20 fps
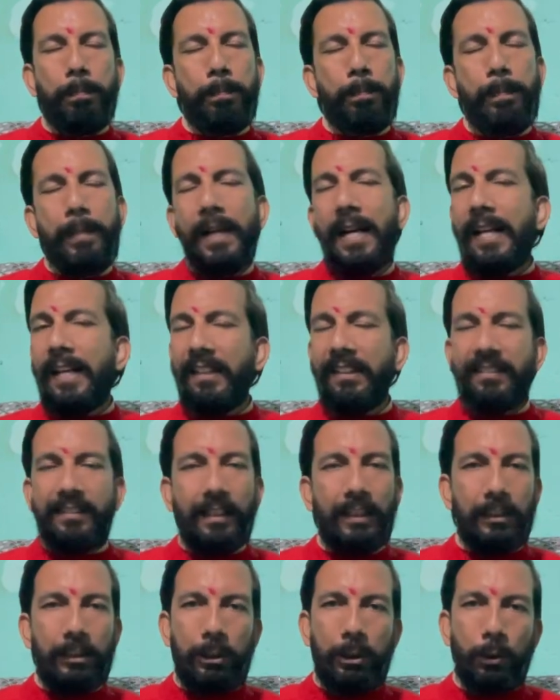प्यारे
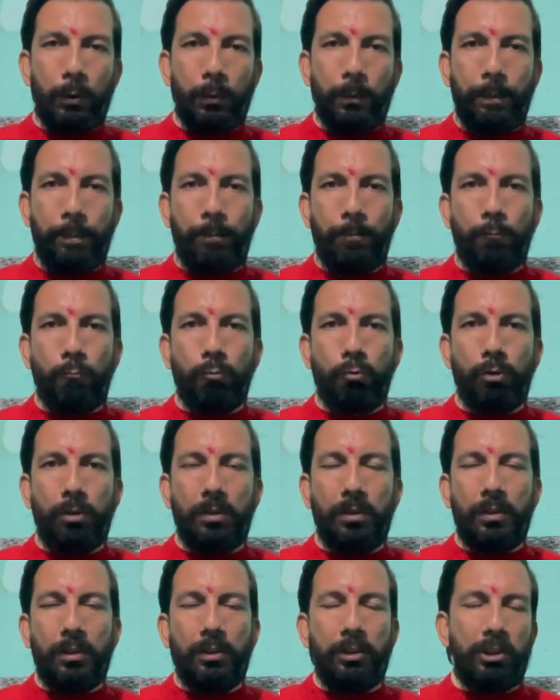साथियों
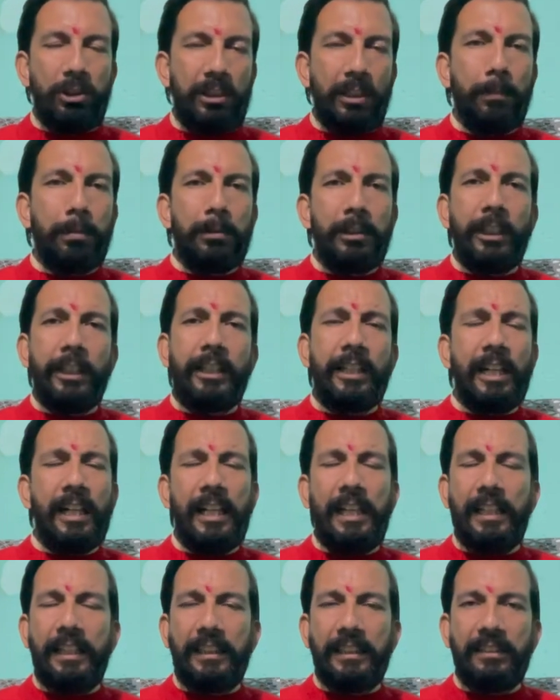जब तक
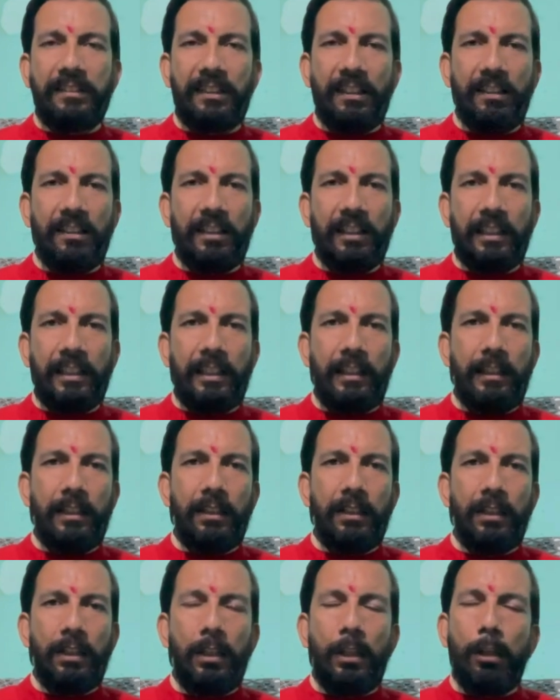रहेगी जिंदगी
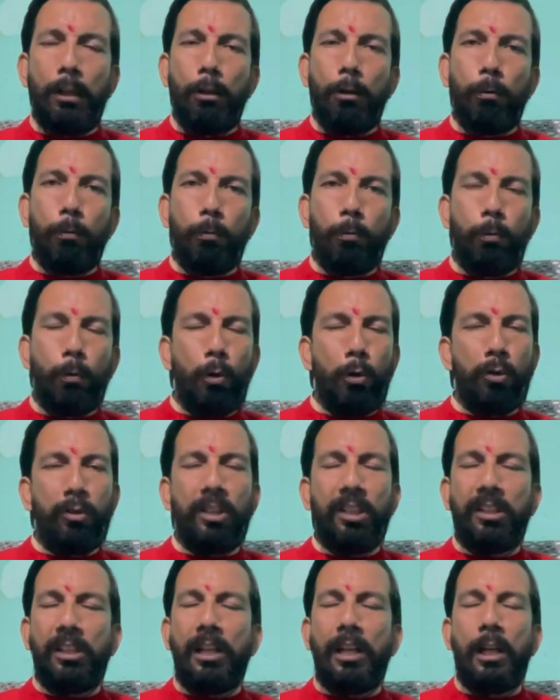
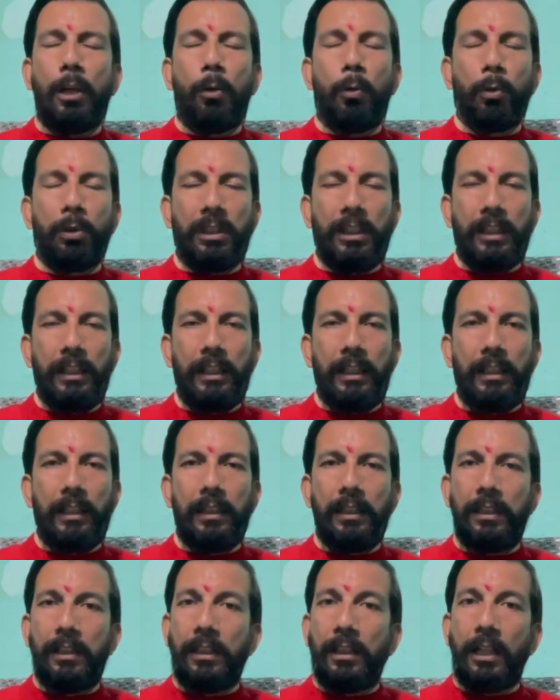फुर्सत ना होगी
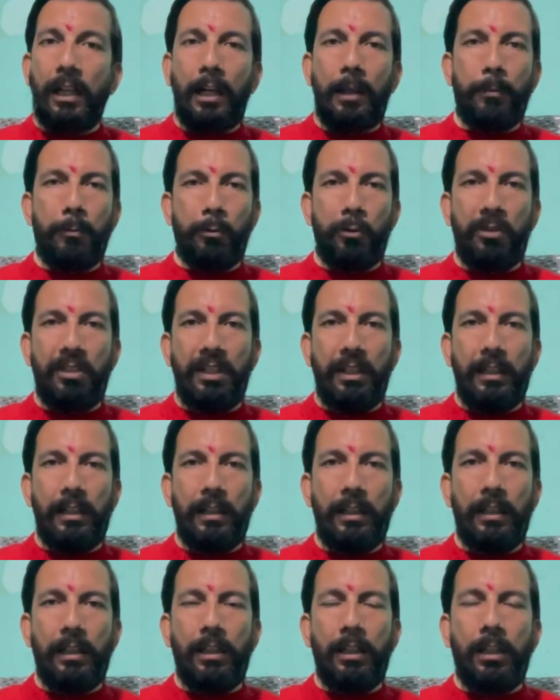काम से
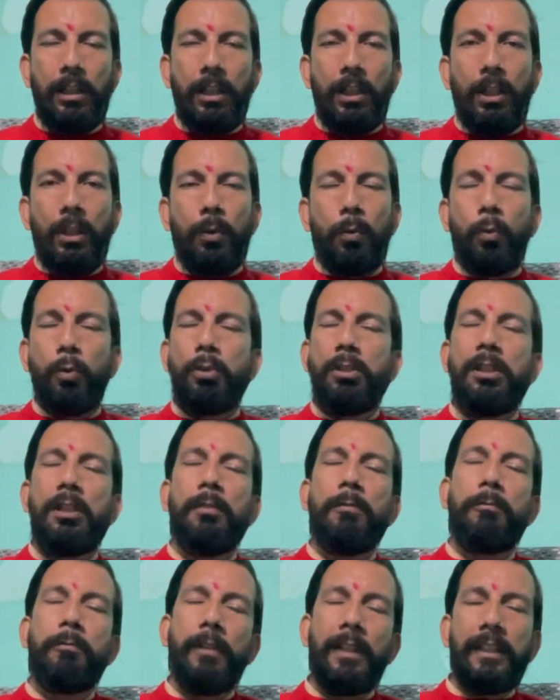कुछ
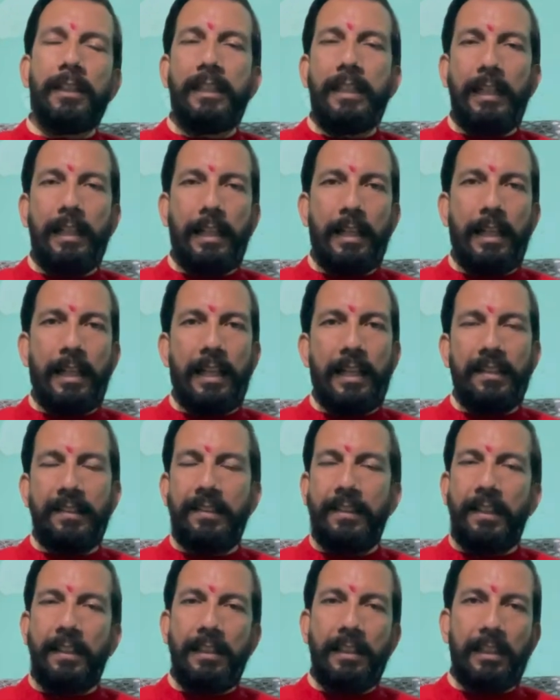वक्त
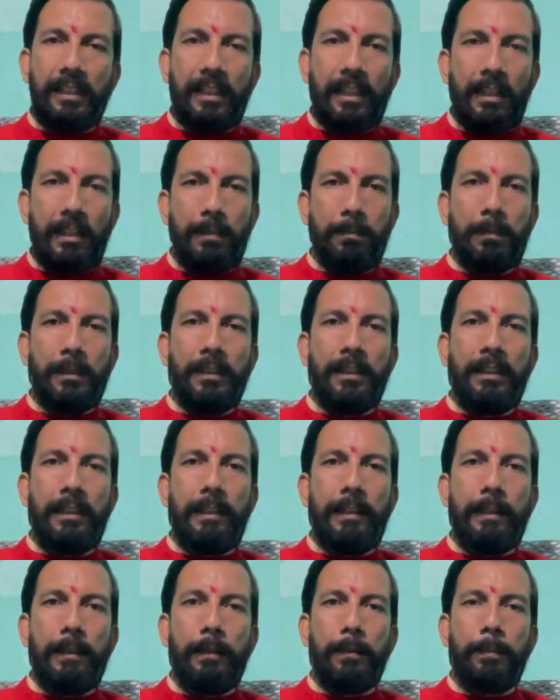ऐसा निकाल बंदे
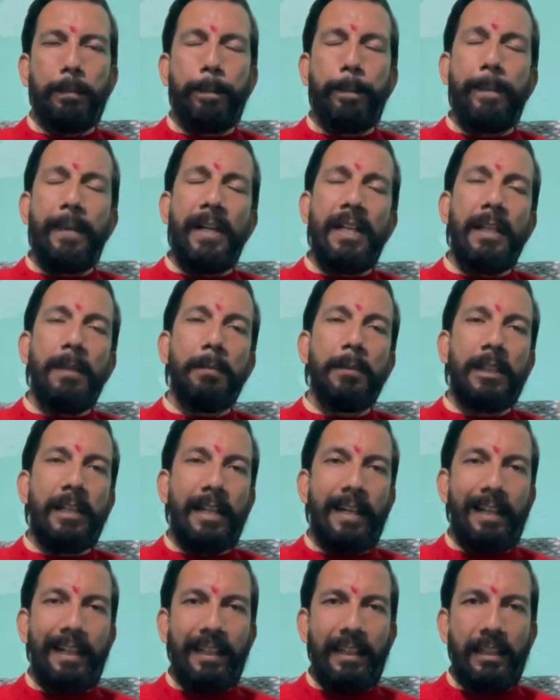प्रेम
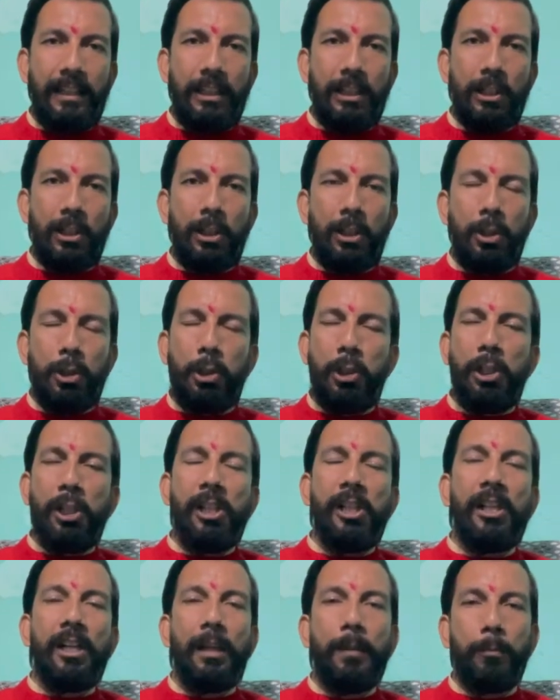कर ले श्री
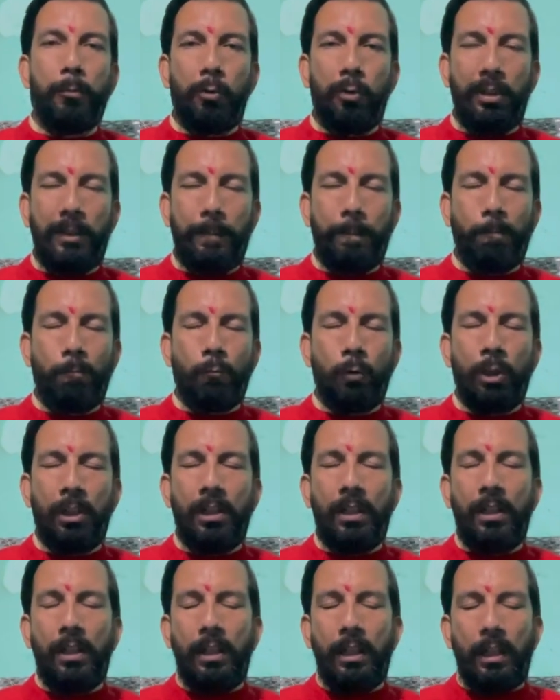राम से
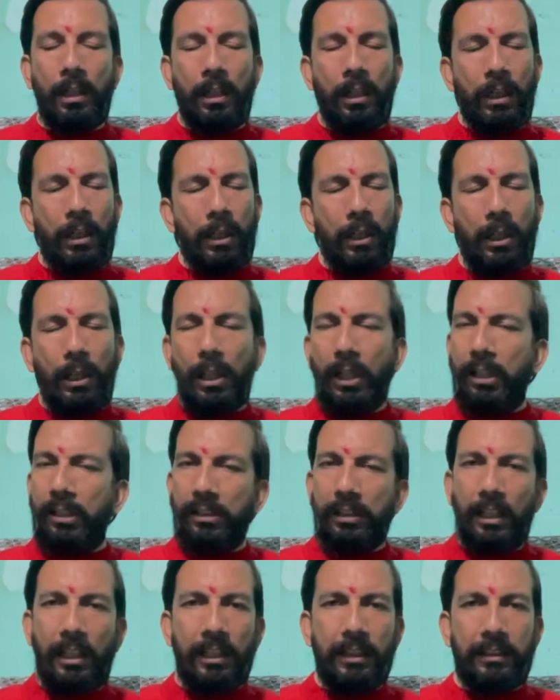
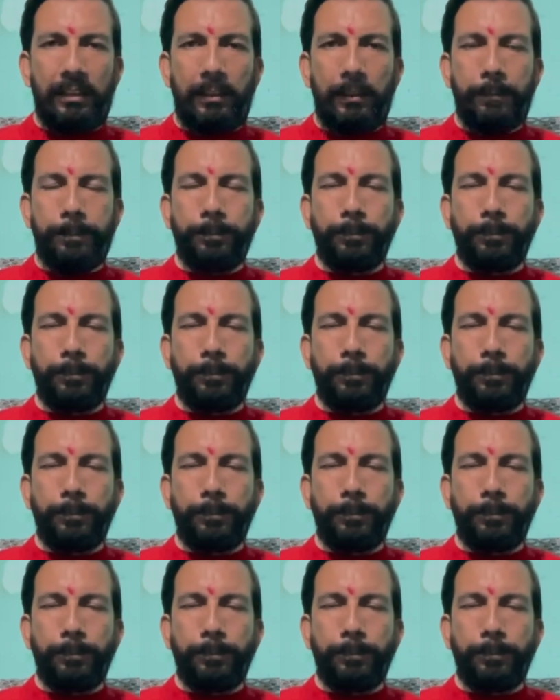अर्थात